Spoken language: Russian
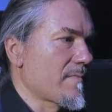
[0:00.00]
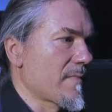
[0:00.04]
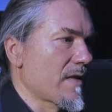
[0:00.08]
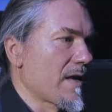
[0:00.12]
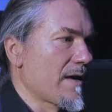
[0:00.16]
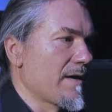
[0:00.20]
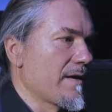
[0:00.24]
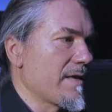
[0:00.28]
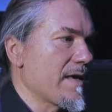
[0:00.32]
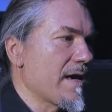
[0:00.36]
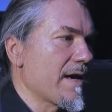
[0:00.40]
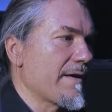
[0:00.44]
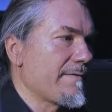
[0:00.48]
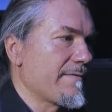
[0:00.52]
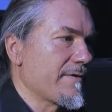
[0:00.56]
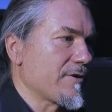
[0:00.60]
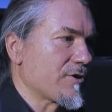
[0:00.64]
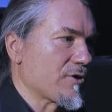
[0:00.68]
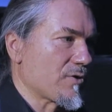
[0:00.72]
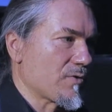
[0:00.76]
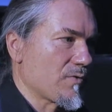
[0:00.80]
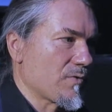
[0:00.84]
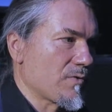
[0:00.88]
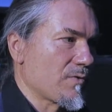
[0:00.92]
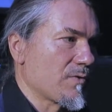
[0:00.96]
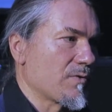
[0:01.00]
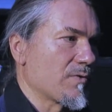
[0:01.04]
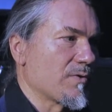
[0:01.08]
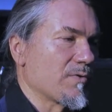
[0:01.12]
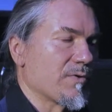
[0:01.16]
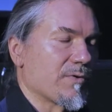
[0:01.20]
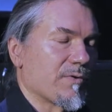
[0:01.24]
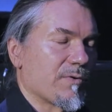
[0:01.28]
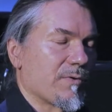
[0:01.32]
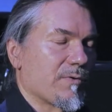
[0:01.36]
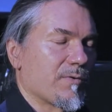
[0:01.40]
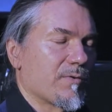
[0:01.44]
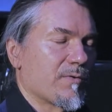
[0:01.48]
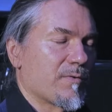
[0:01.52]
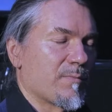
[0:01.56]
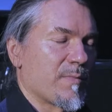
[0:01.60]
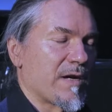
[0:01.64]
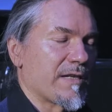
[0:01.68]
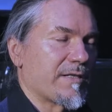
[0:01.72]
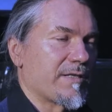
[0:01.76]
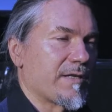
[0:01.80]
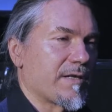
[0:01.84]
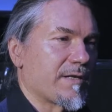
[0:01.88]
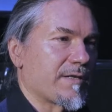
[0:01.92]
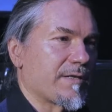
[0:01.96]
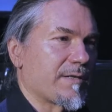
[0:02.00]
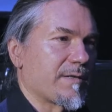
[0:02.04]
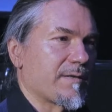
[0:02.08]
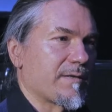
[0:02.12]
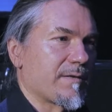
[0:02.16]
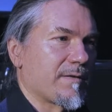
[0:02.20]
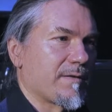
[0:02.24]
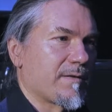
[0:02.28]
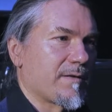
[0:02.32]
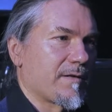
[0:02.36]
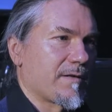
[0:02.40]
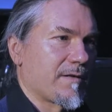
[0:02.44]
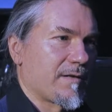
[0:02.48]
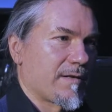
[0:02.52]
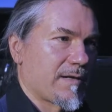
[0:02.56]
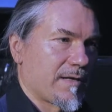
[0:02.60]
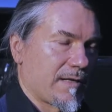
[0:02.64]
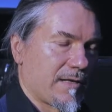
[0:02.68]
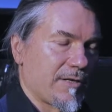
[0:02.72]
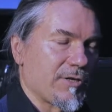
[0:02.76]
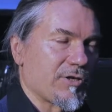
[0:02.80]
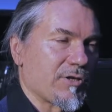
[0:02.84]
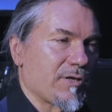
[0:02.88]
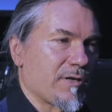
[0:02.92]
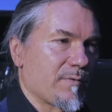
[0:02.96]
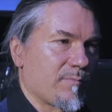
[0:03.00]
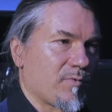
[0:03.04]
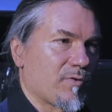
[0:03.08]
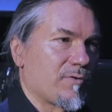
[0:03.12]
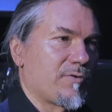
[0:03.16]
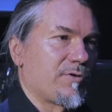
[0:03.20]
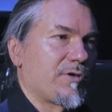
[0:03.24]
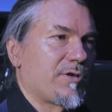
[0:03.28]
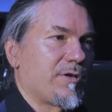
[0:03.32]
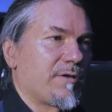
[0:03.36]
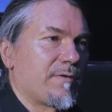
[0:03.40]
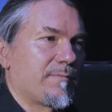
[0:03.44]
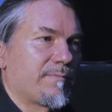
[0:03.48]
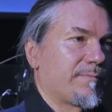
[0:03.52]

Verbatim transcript: э, я вижу у Мастерс э, отличное будущее.